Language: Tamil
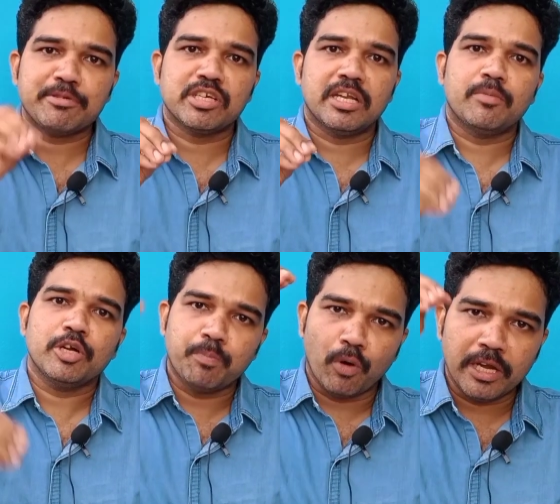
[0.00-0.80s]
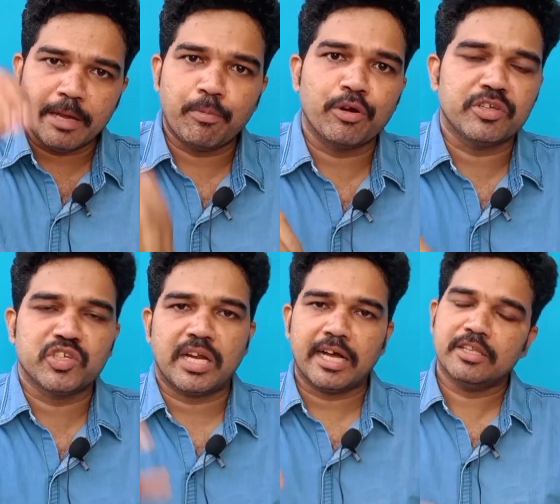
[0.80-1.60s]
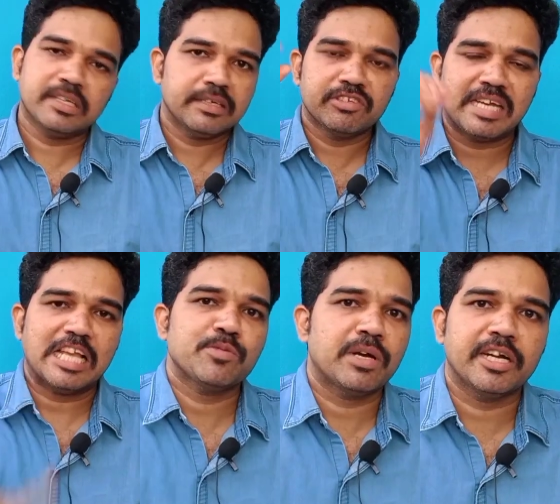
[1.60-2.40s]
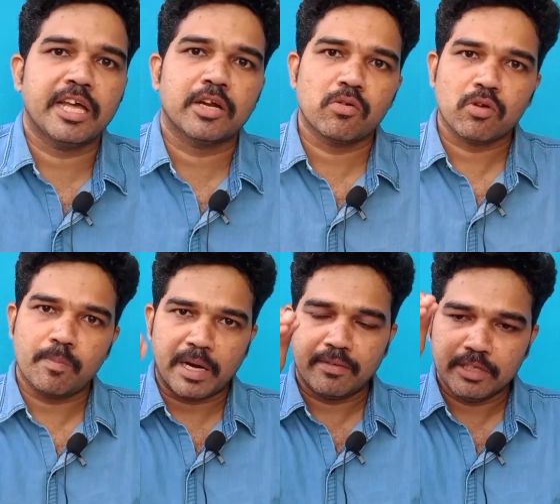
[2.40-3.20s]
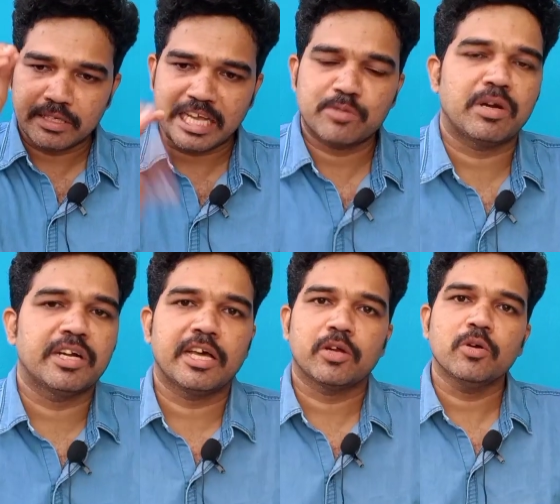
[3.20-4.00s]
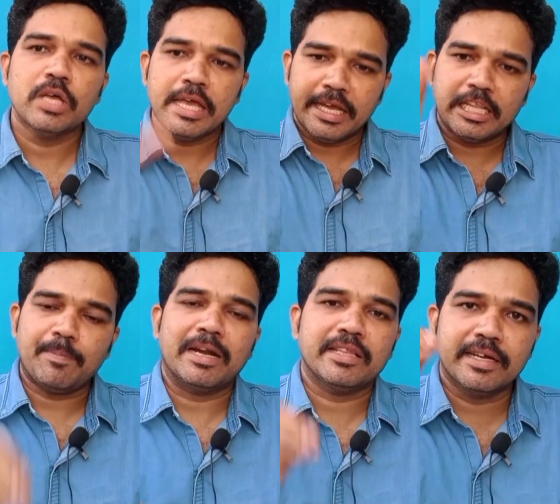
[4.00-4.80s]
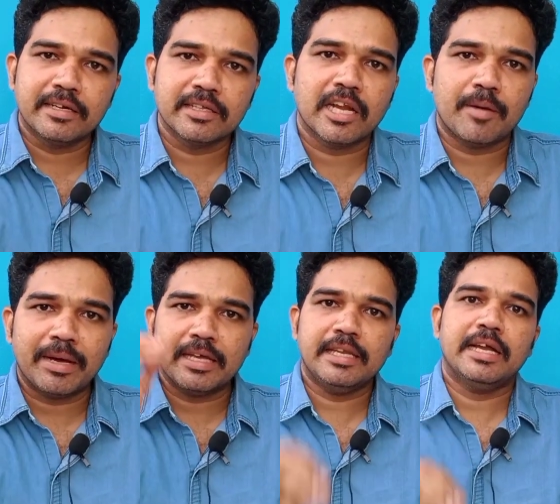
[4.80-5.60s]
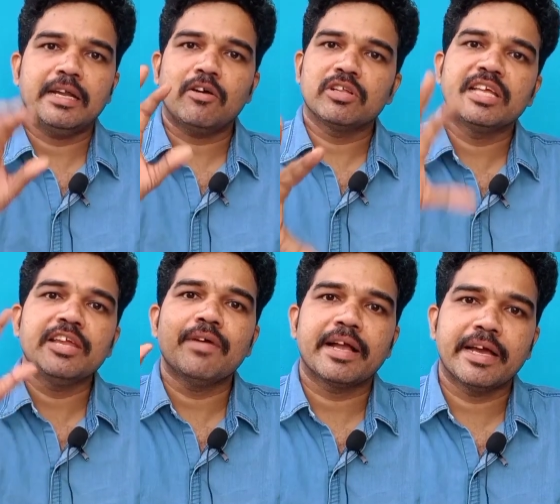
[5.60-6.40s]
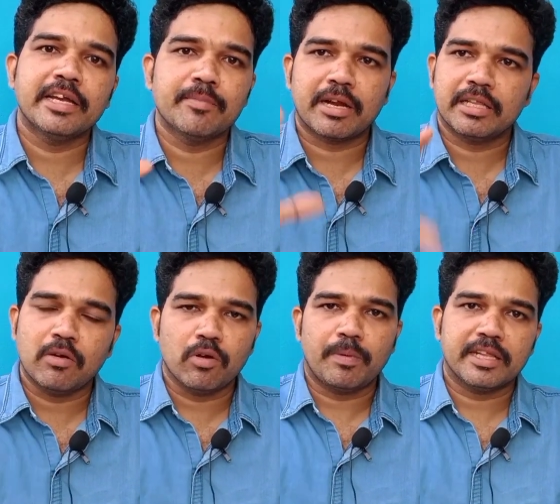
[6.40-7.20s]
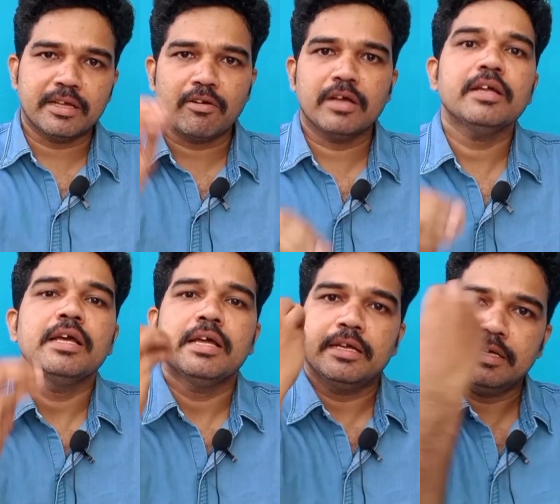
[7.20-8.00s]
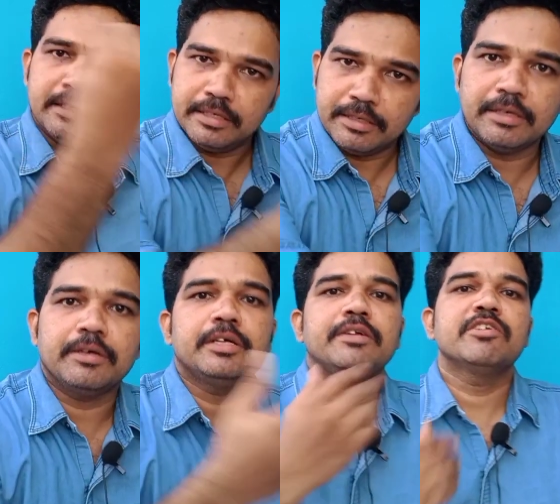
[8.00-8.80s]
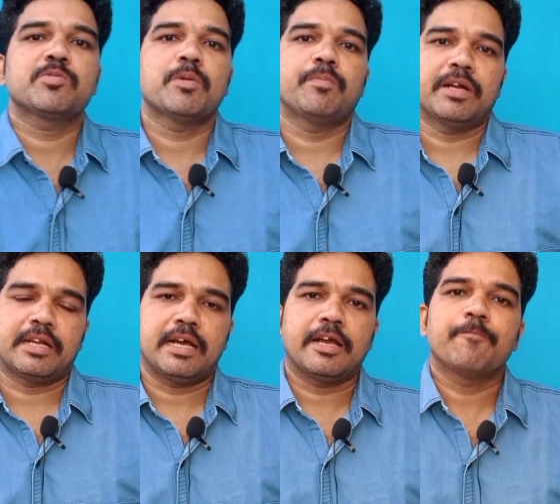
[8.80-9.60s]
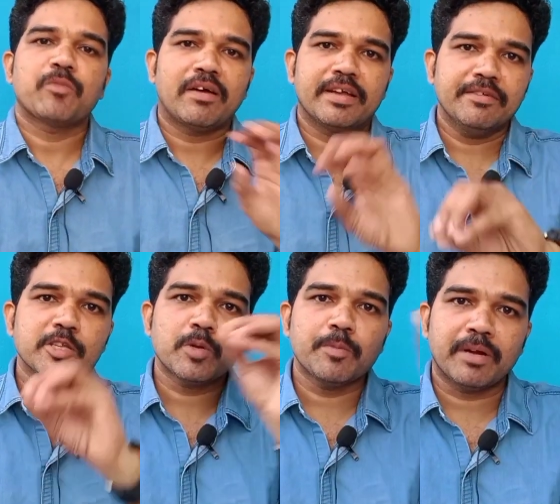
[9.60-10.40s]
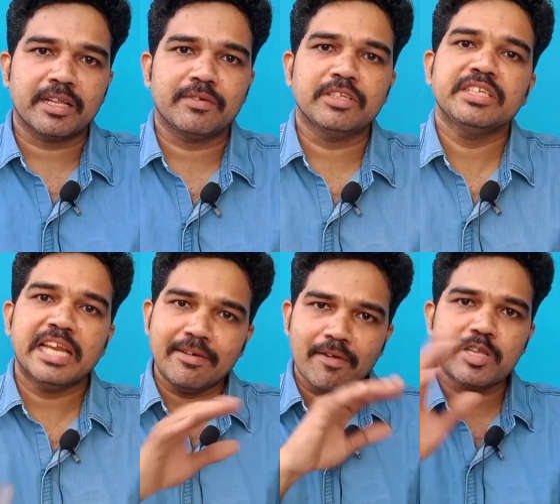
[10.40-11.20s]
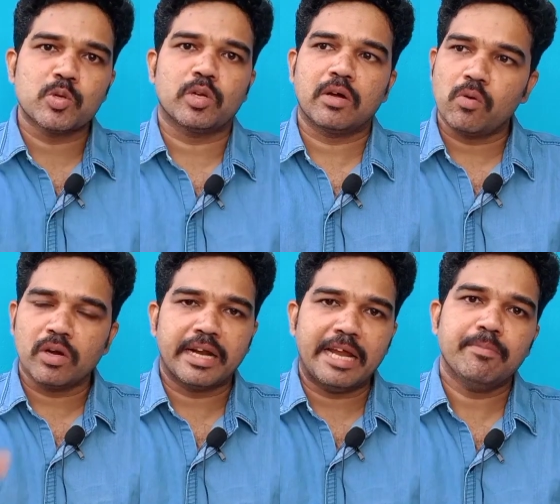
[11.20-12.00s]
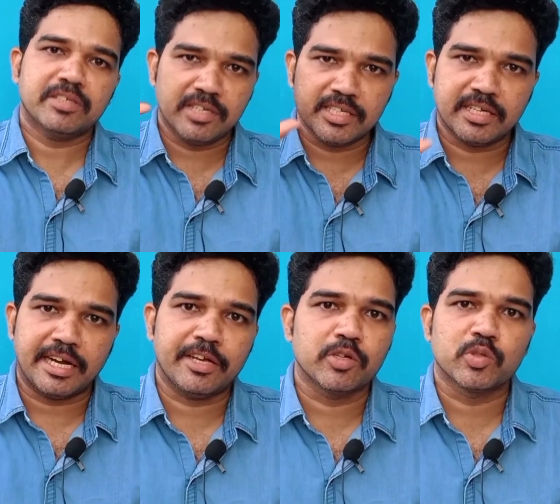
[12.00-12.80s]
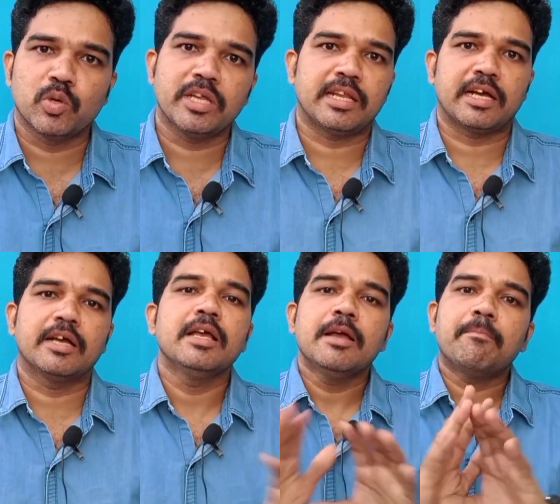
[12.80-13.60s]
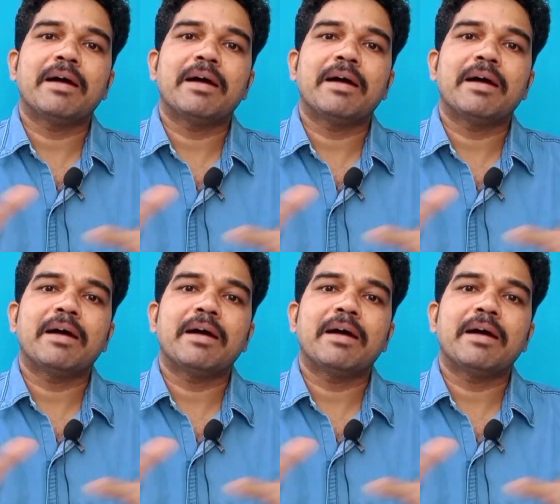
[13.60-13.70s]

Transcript: ஒரு ஆப்ஷனில் போட்டு போல்லே போட்டு வச்சுக்கிறாங்க அது டிரான்ஸ்பரண்ட்டாக இருக்கும் உங்கள் பணம் வந்து டிரான்ஸ்பரண்ட்டாக இருக்கும் இந்த பணத்தை எடுத்துக்கலாமா இல்லையாண்டா அவங்க தெளிவாக கேட்டுட்டு பிறகு தான் உங்கள் பணத்தை அவங்க இன்வெஸ்ட்மெண்ட் பண்ணுறாங்க அவங்க இன்வெஸ்ட்மெண்ட் பண்ணுறத வந்து தெளிவாகவே சொல்கிறாங்க உங்களுக்கு நைன் பர்சன்டேஜ் கிடைக்கும்னு சொல்லிடுறாங்க